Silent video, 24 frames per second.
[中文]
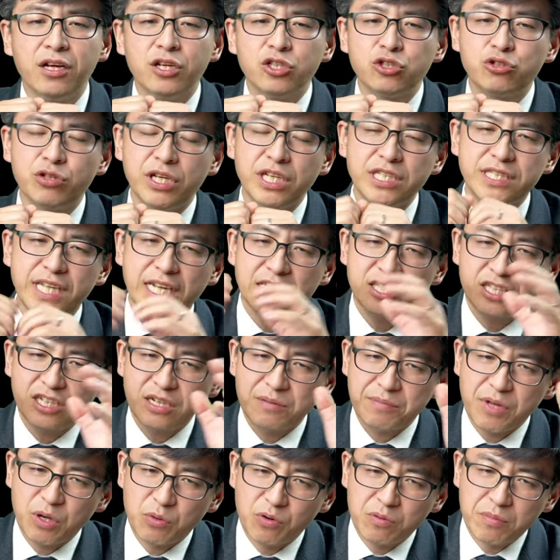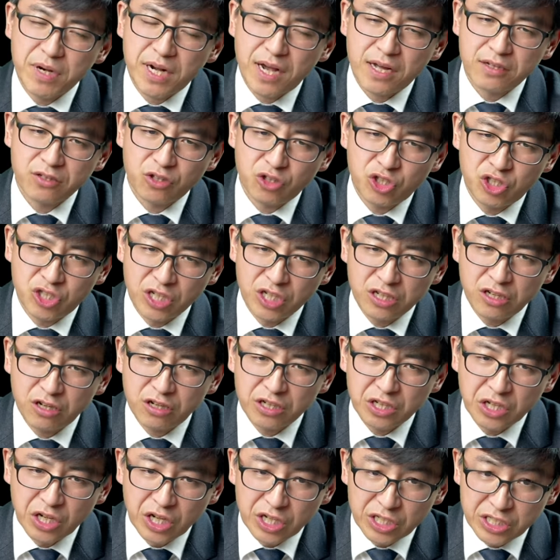所以，在这里面，我们看到神
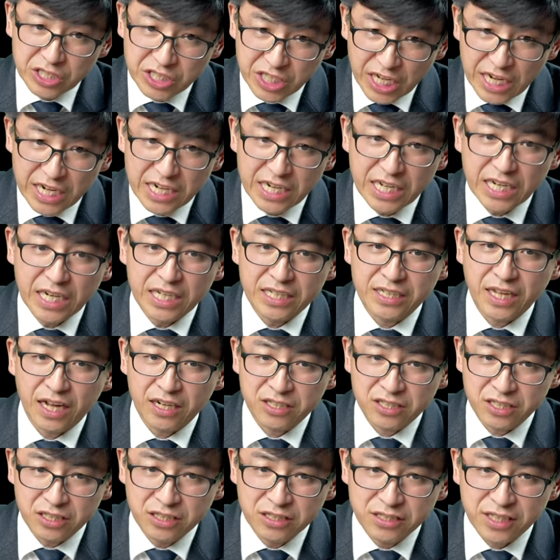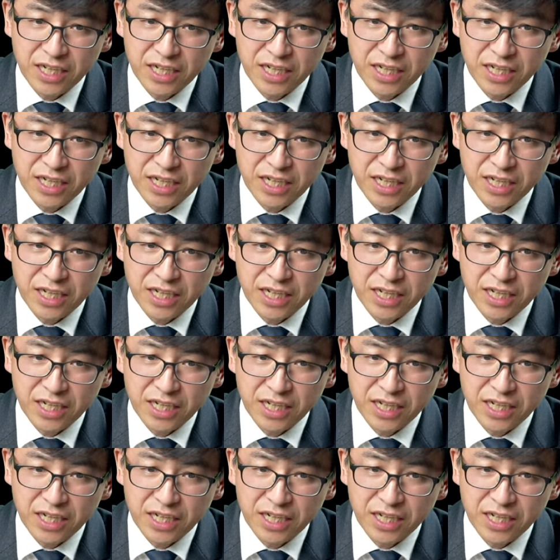建立了他，神